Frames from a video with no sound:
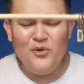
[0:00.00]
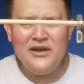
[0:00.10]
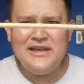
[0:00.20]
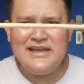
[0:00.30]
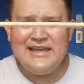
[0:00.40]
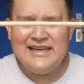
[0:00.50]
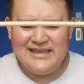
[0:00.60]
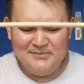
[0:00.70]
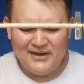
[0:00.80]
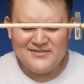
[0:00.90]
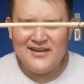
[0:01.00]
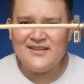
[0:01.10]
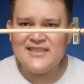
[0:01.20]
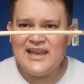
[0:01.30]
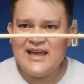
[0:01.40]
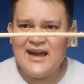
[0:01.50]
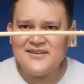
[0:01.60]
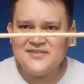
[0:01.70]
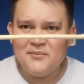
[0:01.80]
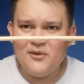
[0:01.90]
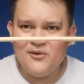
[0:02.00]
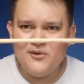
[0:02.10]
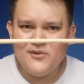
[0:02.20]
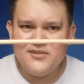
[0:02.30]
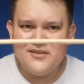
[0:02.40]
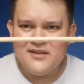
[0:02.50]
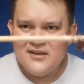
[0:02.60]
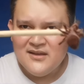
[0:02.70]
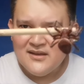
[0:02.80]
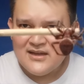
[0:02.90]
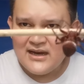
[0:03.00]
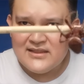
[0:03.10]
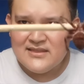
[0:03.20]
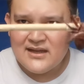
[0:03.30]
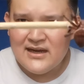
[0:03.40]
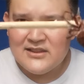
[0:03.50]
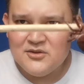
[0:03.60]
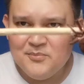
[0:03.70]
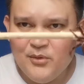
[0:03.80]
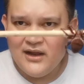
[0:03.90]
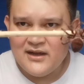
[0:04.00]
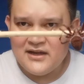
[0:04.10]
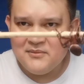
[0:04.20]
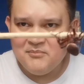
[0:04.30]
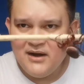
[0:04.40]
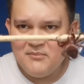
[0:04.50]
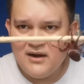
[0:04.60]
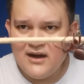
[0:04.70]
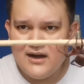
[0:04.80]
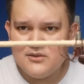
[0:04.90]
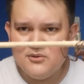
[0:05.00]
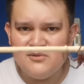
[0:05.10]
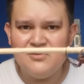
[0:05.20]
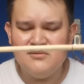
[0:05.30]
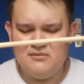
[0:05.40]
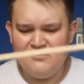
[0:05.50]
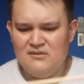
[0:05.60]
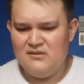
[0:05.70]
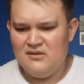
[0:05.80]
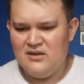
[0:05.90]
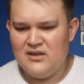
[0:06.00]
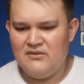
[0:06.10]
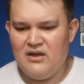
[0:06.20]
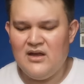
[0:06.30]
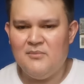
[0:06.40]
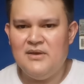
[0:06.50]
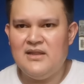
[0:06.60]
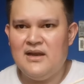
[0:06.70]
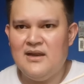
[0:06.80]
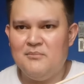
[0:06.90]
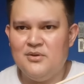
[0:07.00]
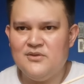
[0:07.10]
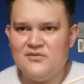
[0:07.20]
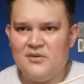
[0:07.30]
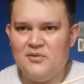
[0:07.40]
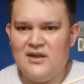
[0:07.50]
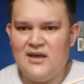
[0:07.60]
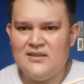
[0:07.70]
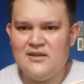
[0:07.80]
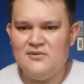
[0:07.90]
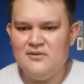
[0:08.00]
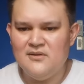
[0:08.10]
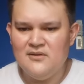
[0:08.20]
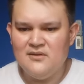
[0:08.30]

Uy! Wagsak talaga ang samon! Galit na galit yung pulang gagamba mga kadok. Grabe, nalambot yung samon natin, no? Oh.